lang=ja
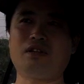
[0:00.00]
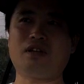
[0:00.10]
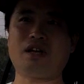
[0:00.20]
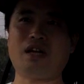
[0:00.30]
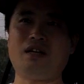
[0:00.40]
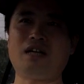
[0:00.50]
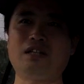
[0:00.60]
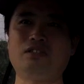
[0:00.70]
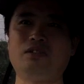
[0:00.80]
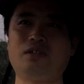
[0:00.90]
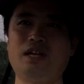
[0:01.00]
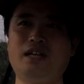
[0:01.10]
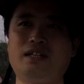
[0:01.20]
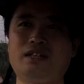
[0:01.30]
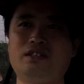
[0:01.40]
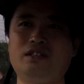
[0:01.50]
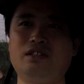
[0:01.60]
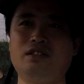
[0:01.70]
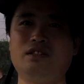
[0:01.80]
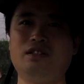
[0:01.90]
管轄の警
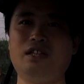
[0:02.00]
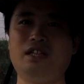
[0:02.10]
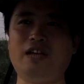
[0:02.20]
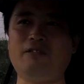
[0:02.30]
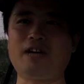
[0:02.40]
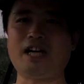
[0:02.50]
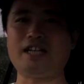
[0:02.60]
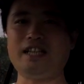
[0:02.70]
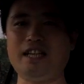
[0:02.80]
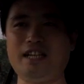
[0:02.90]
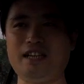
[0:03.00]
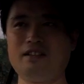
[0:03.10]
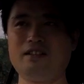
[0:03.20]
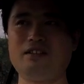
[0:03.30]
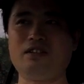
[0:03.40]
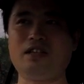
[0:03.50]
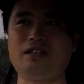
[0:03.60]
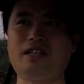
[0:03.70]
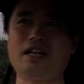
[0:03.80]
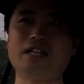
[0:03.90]
察に電話かけて、それで
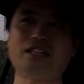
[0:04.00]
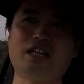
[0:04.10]
生活課か